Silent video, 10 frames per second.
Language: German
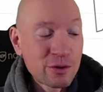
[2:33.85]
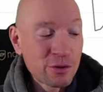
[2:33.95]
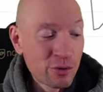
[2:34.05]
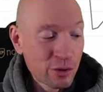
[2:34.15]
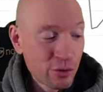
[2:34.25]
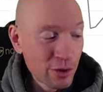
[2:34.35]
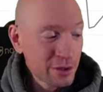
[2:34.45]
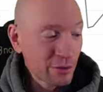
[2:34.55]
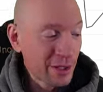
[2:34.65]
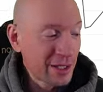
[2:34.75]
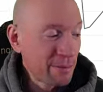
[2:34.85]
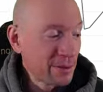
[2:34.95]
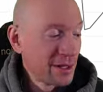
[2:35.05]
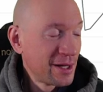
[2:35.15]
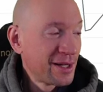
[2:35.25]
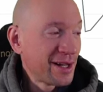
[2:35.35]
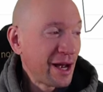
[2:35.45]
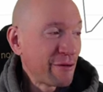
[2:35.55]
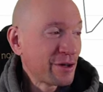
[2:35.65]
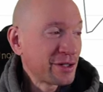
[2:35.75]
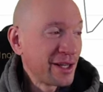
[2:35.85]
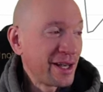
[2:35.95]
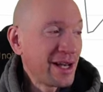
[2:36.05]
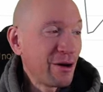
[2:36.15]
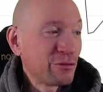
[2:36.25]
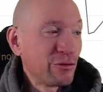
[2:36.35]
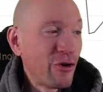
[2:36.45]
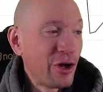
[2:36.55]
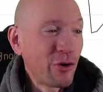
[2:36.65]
kurz und knapp einfach die E-Auto-Förderung